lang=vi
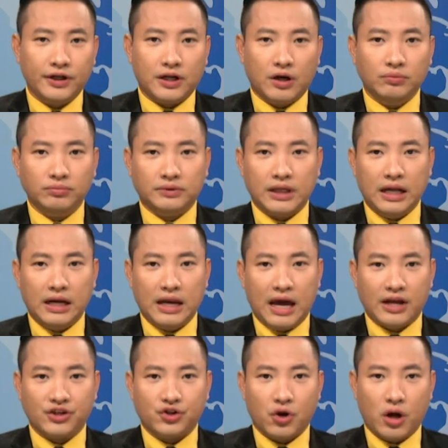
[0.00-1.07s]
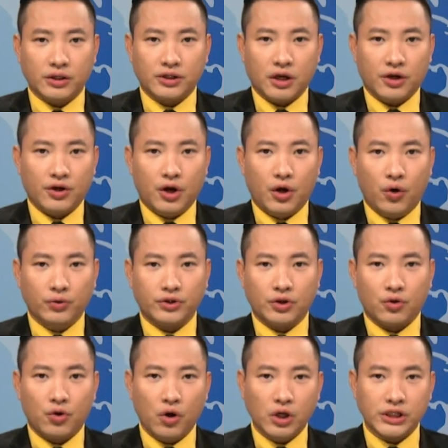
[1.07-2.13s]
công tên là Josh
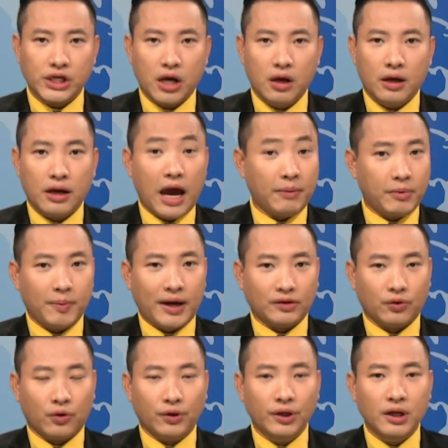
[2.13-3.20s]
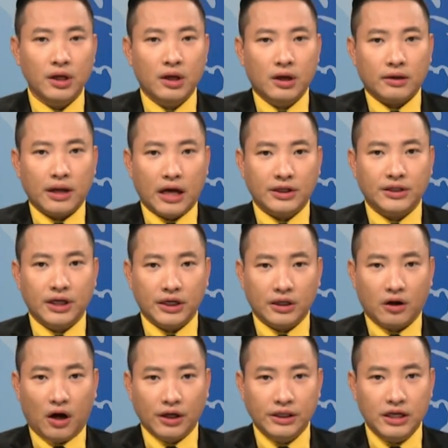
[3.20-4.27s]
Holcrosz, 23 tuổi, đã rời
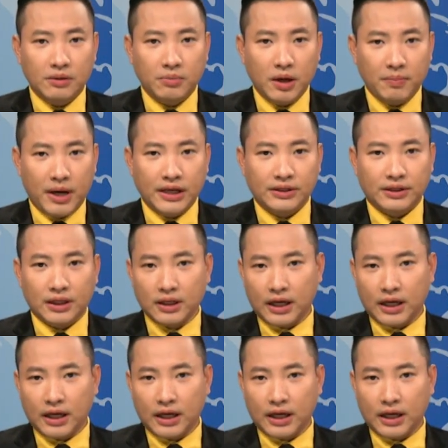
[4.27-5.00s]
khỏi chiếc máy bay chở